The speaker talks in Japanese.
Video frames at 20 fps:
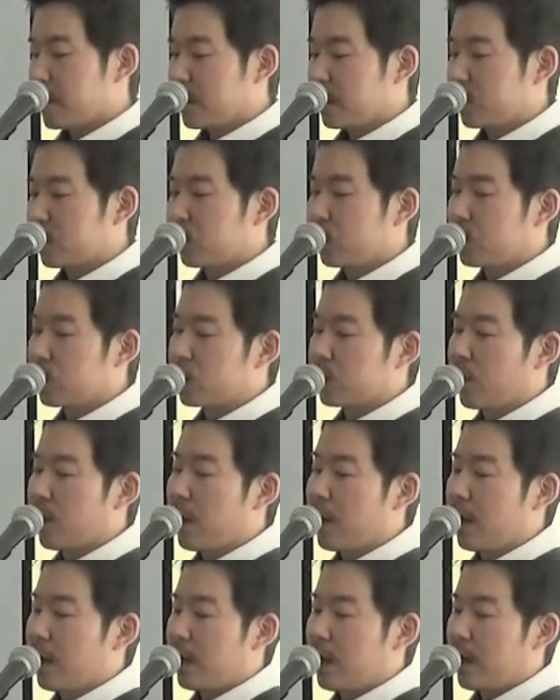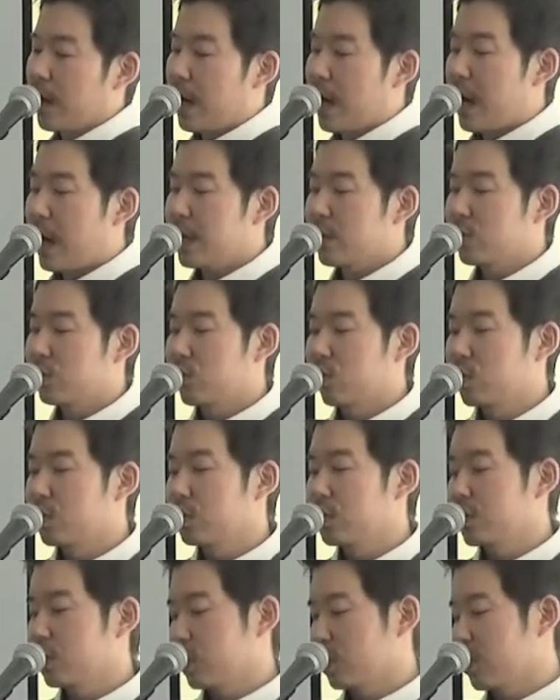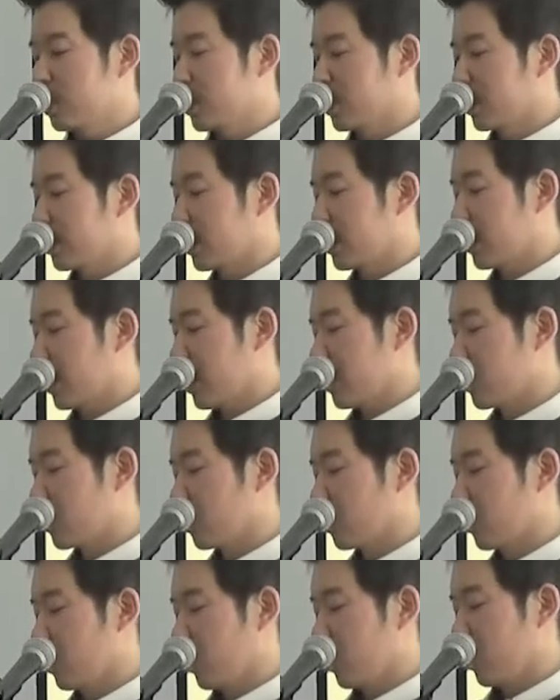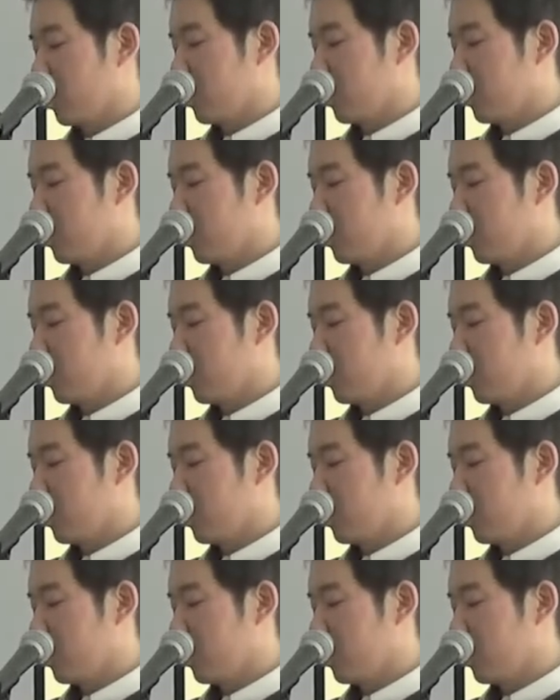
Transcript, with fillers: ひとつは安息日に関する、